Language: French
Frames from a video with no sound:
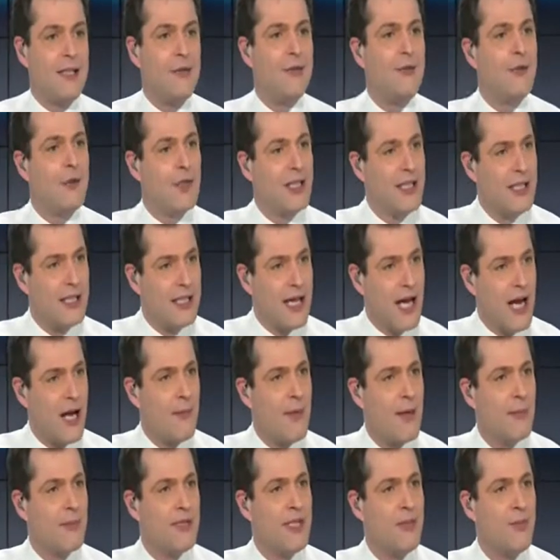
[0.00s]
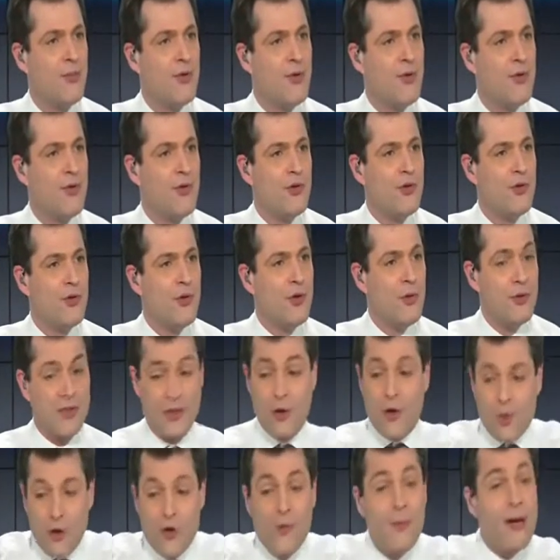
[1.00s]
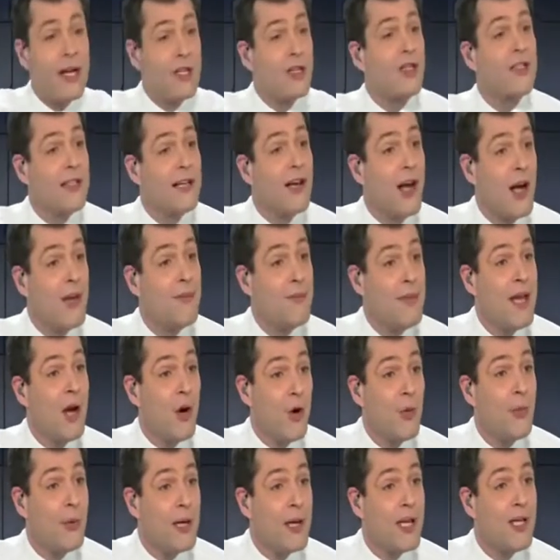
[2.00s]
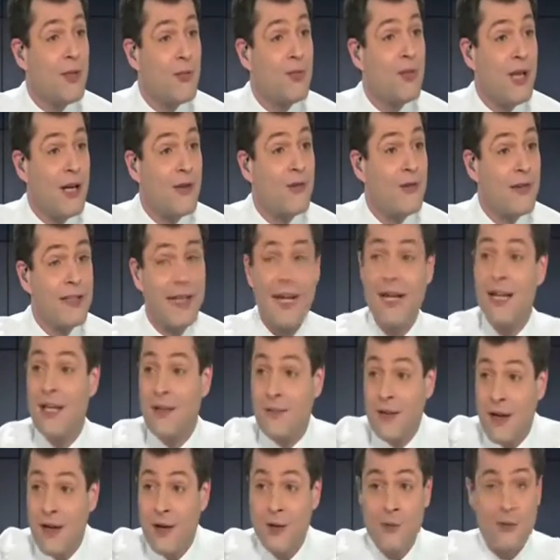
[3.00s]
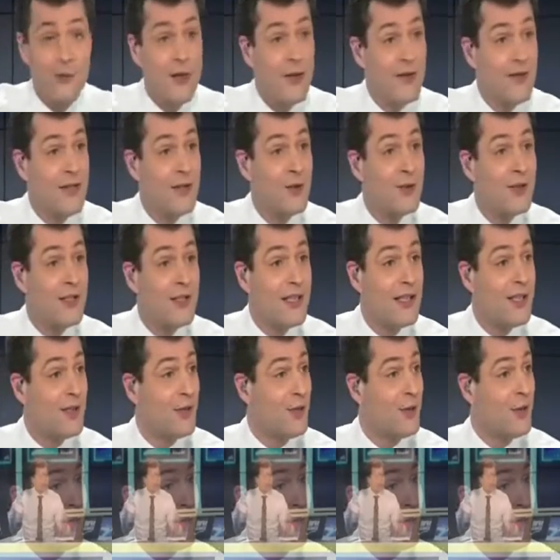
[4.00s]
Est-ce qu'il faut qu'il calme un petit peu le jeu Parce que le marché s'est quand même bien repris depuis la fin d'année. Enfin, vous l'avez noté,